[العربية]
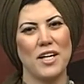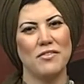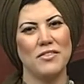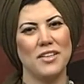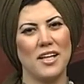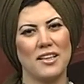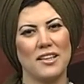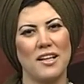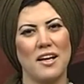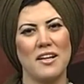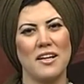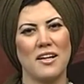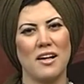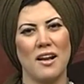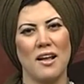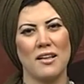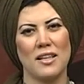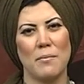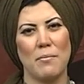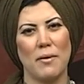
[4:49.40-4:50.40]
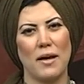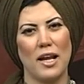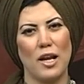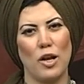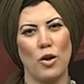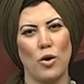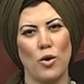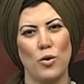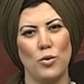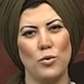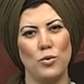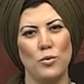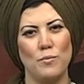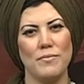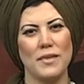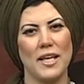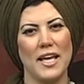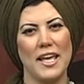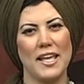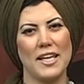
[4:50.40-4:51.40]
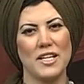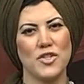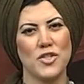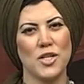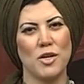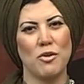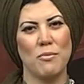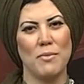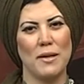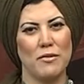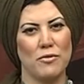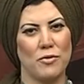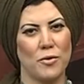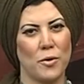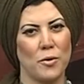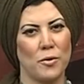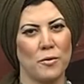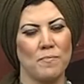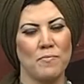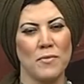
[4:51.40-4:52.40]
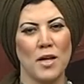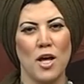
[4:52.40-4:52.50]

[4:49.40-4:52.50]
أفضل طريقة لطبخ اللحوم هي الشوي بالفرن